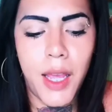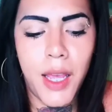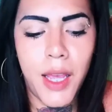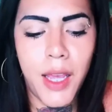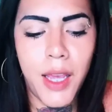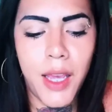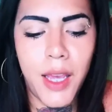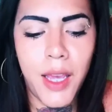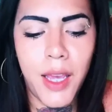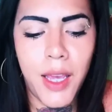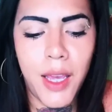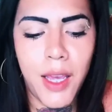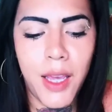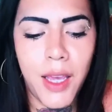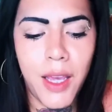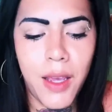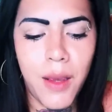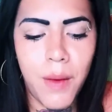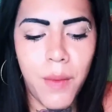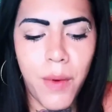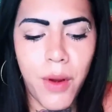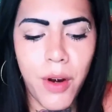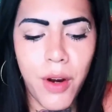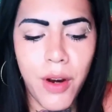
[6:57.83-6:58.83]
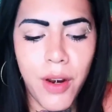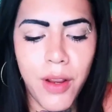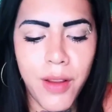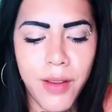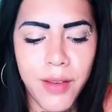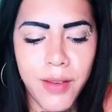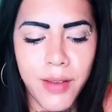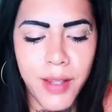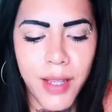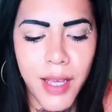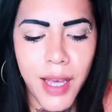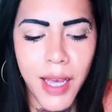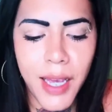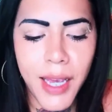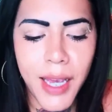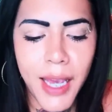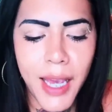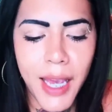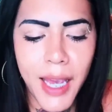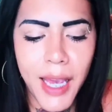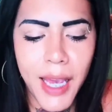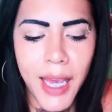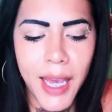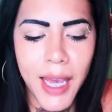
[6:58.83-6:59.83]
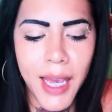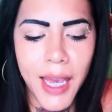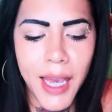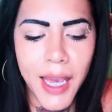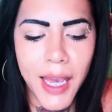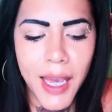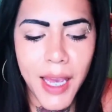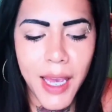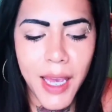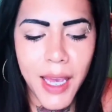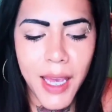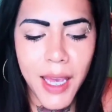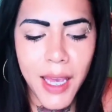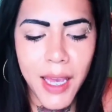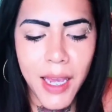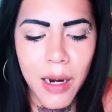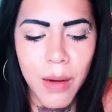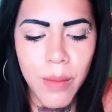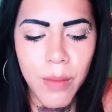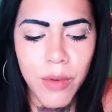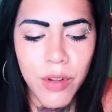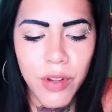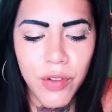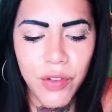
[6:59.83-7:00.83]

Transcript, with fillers: Y bueno, les decía que eh, era muy